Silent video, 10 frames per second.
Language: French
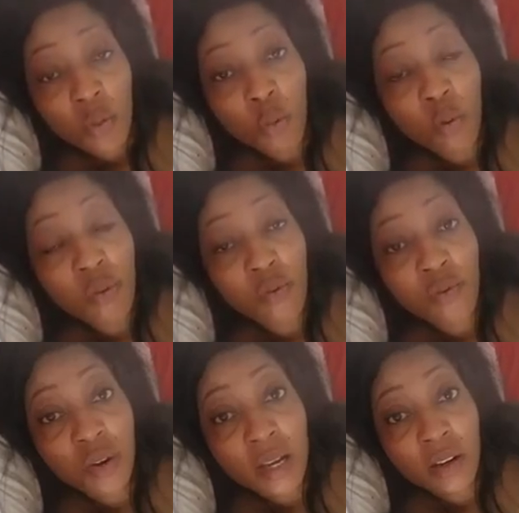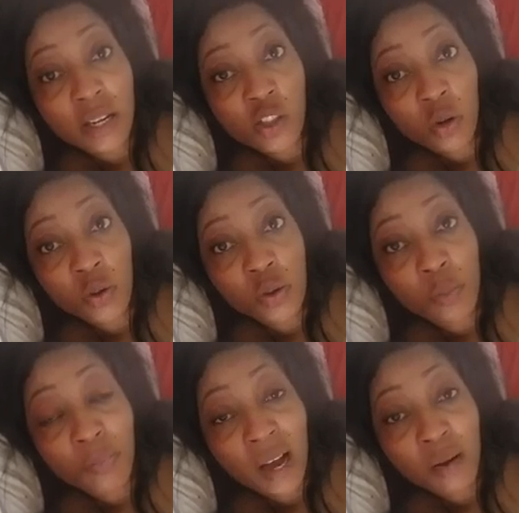Pourquoi vous voulez que les gens ne se
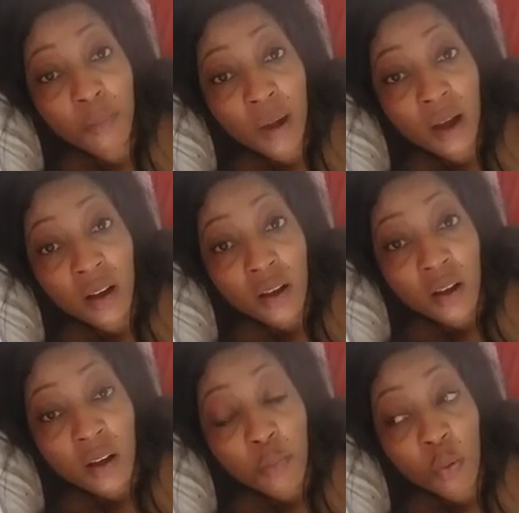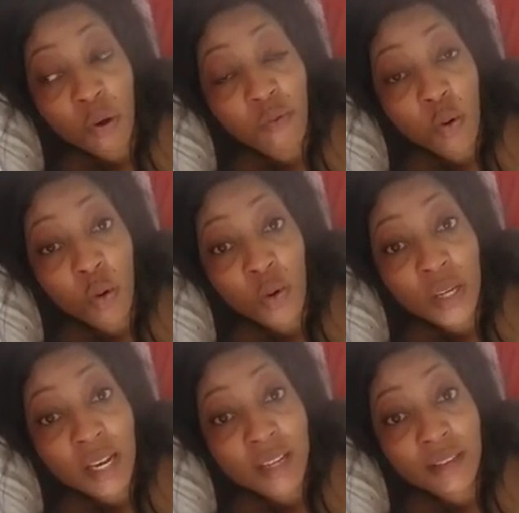parlent pas Pourquoi vous
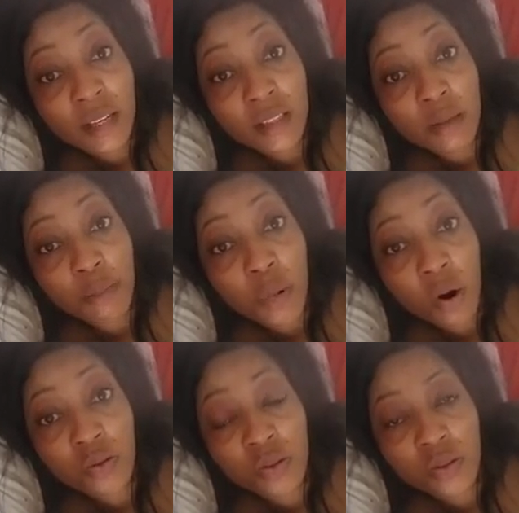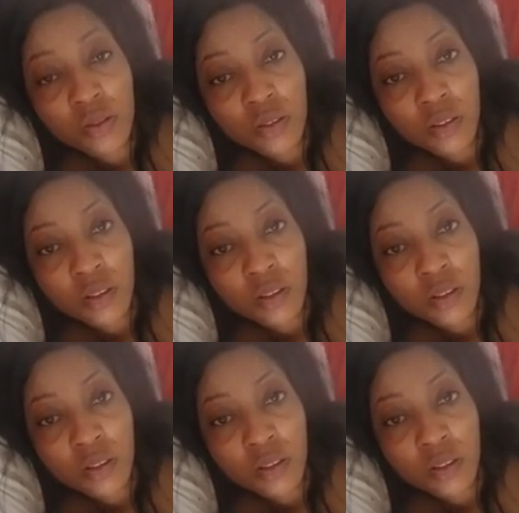cognez les têtes inbox